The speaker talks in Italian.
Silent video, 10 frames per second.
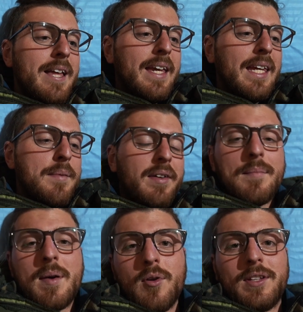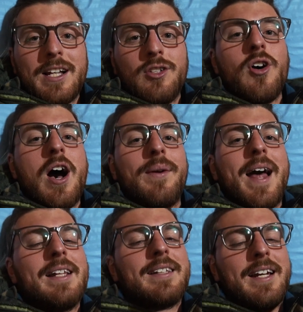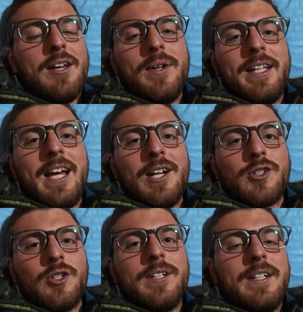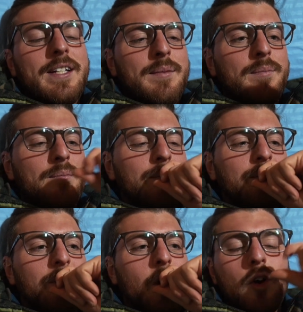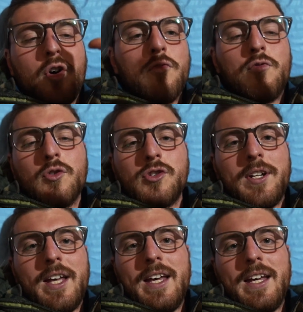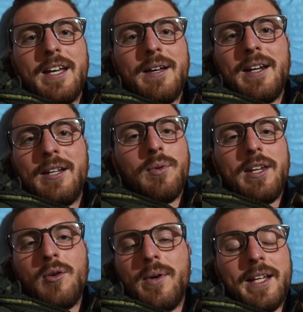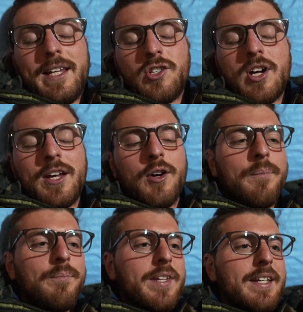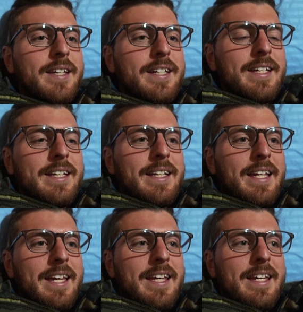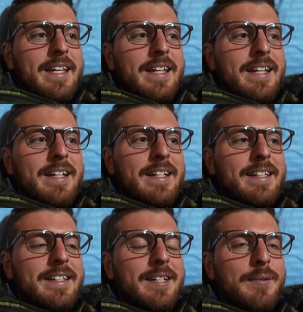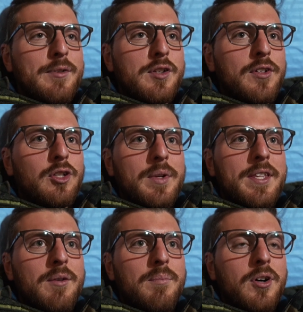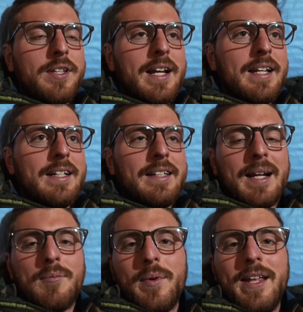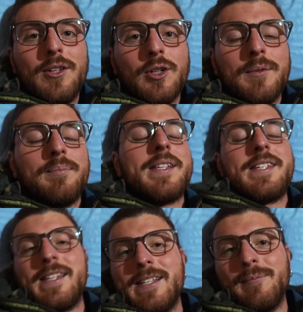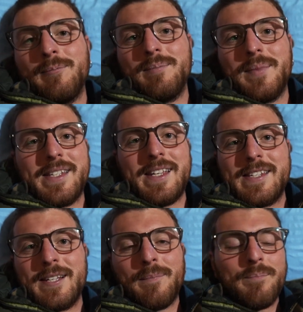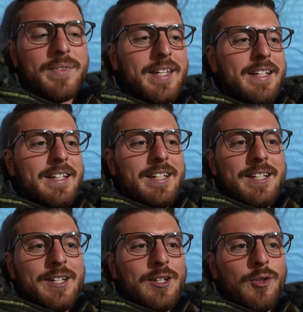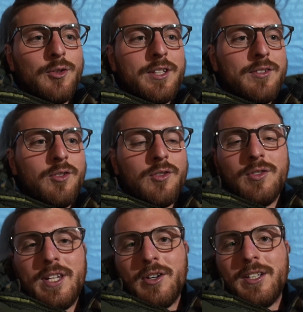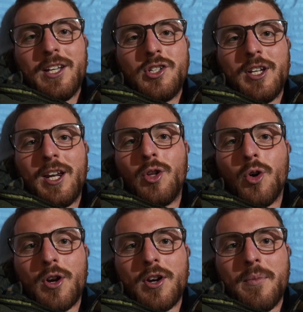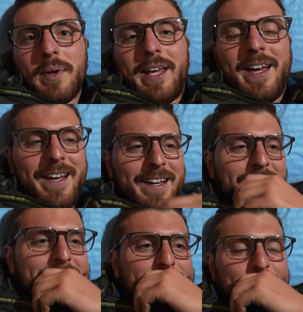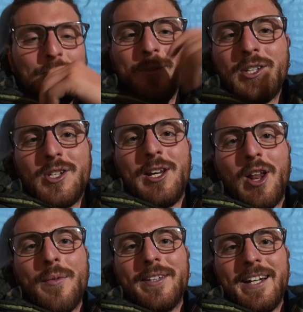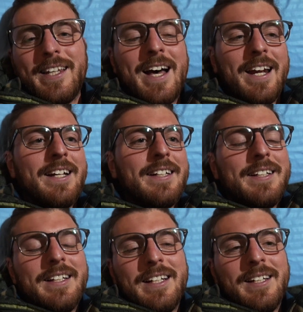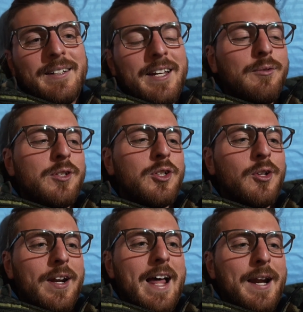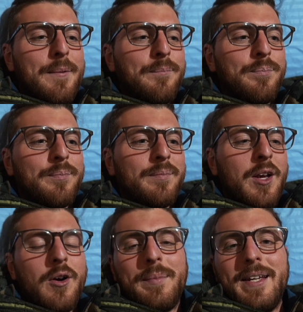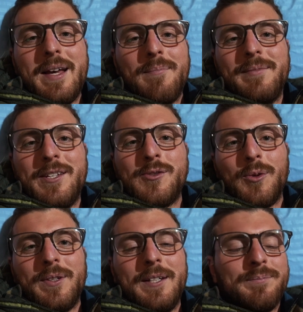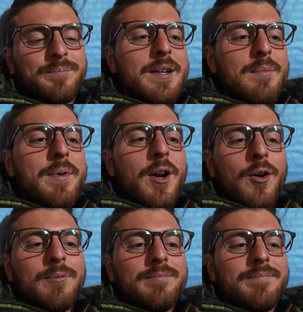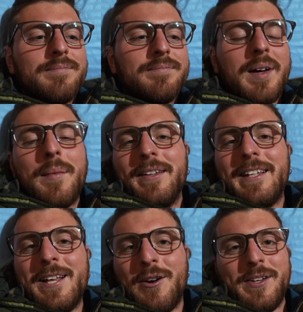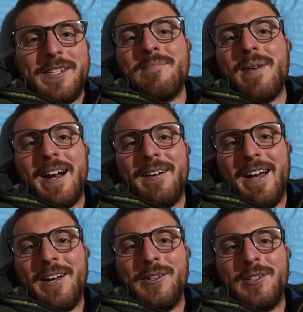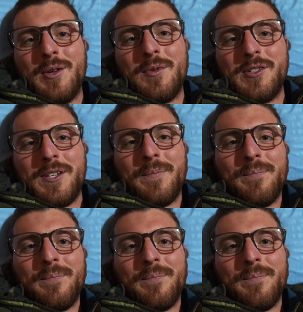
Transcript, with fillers: e che mi avrebbe portato a un'altra lingua di ghiaccio. Ho confuso le, le due lingue del ghiacciaio e mi sono fatto prendere un po' dal, dal momento. Pazienza, pazienza non, ti, non dico che, ci ritorno perché sono 11 km andare e 11 tornare e ho i piedi distrutti, però vabbè, dagli errori si impara, ecco, diciamo così.